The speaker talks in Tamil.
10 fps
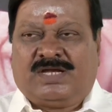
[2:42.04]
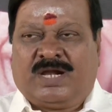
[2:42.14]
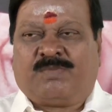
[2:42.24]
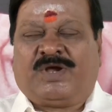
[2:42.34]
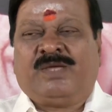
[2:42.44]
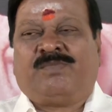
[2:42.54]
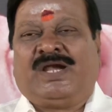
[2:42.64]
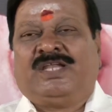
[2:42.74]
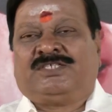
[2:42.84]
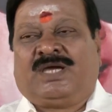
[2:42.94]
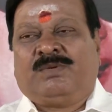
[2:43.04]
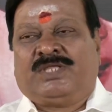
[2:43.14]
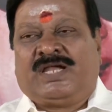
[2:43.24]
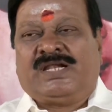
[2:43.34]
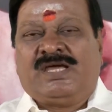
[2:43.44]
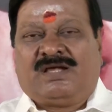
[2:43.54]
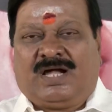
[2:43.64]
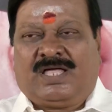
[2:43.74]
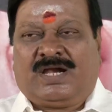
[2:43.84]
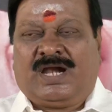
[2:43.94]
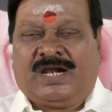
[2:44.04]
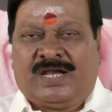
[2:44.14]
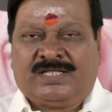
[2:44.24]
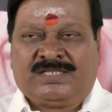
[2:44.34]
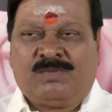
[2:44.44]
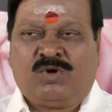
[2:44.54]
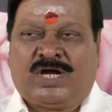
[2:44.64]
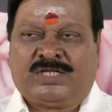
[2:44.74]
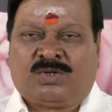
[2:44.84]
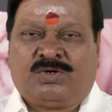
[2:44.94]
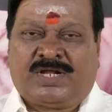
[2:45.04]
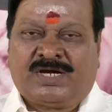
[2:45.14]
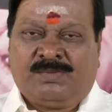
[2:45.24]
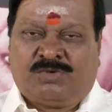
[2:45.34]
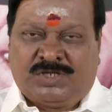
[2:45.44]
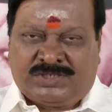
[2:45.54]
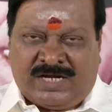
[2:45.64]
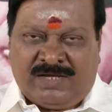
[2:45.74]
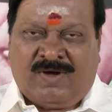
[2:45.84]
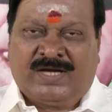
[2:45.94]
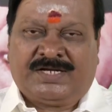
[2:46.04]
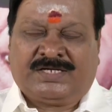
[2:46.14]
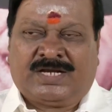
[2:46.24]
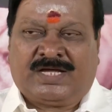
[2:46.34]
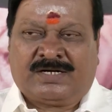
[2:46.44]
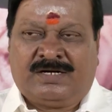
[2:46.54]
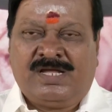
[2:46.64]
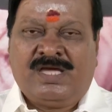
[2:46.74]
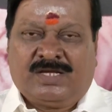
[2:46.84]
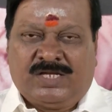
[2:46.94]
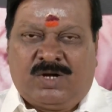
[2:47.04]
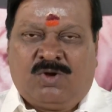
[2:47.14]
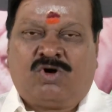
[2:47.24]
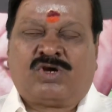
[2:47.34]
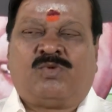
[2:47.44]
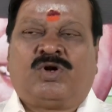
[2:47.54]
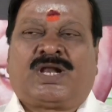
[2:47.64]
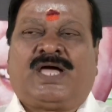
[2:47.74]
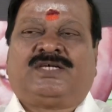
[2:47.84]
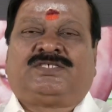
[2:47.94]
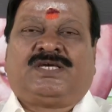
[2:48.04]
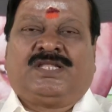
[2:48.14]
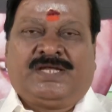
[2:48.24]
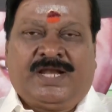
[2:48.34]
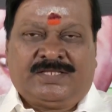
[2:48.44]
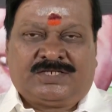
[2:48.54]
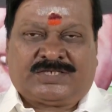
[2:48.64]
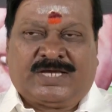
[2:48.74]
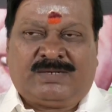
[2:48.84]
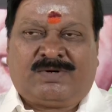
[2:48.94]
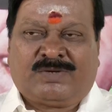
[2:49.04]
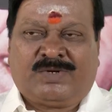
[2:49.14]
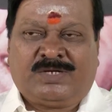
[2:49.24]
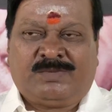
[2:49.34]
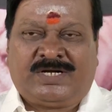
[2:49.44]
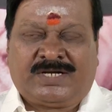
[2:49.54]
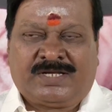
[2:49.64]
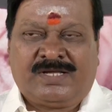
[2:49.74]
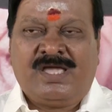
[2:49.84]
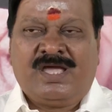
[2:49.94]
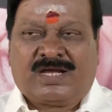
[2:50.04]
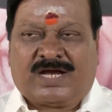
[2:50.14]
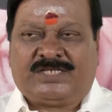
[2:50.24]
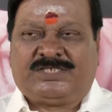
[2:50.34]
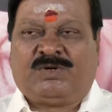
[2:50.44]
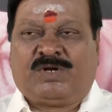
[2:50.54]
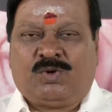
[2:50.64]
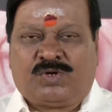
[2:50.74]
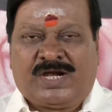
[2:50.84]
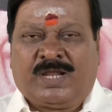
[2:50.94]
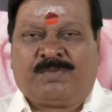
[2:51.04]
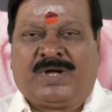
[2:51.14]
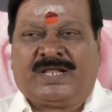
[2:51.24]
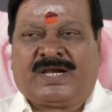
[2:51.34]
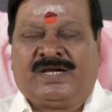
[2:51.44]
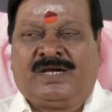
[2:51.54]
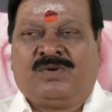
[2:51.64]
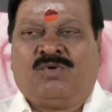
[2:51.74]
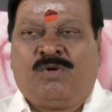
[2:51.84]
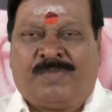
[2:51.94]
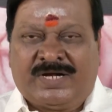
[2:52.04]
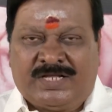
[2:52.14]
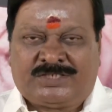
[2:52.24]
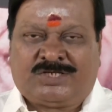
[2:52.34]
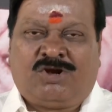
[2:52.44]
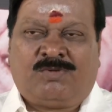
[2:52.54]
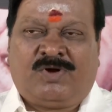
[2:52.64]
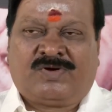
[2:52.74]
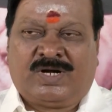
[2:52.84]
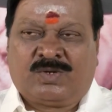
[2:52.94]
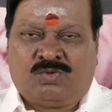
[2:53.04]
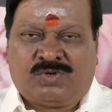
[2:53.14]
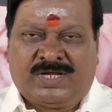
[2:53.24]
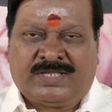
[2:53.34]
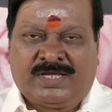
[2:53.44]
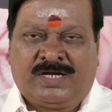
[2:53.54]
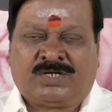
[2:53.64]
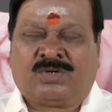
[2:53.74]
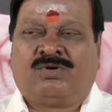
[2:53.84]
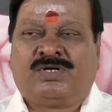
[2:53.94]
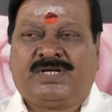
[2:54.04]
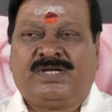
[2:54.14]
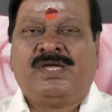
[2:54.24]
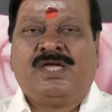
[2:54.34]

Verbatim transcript: எடப்பாடி பழனிசாமி தான் அதனால் அதிமுக தொண்டர்கள் இப்பொழுது தெளிவாக இருக்கிறார்கள் எல்லோரும் ஒன்றாக சேர்ந்து இணைந்து செயல்பட வேண்டும் என்று கட்சியினுடைய ஒருங்கிணைப்பாளர் அண்ணன் ஓ பன்னீர்செல்வம் அவர்கள் கூறியதை ஏற்றுக்கொண்டு